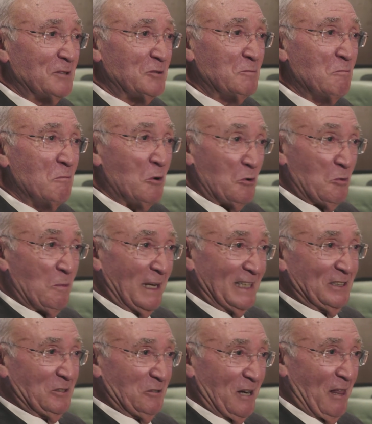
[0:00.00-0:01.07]

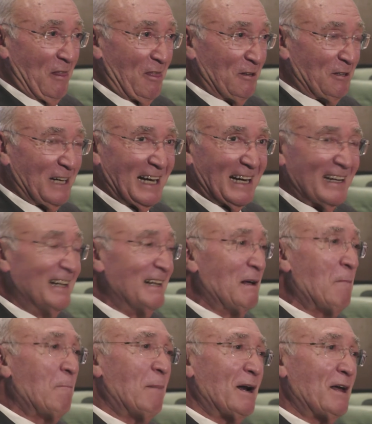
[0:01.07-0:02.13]
monumento nacional,
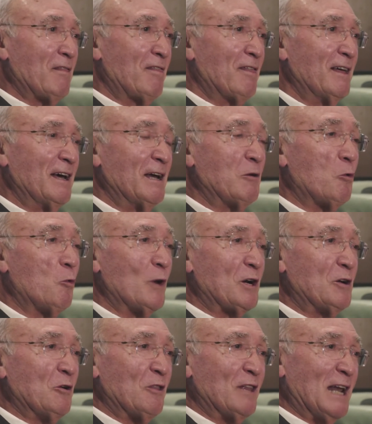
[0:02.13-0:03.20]
parece el
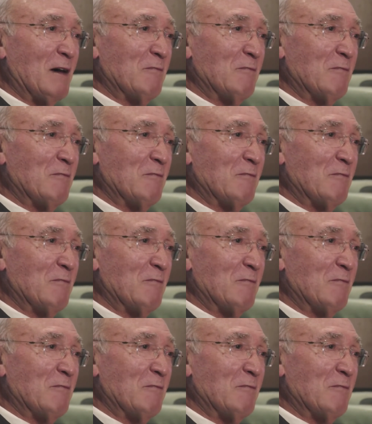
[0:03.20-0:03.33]
cuerno de la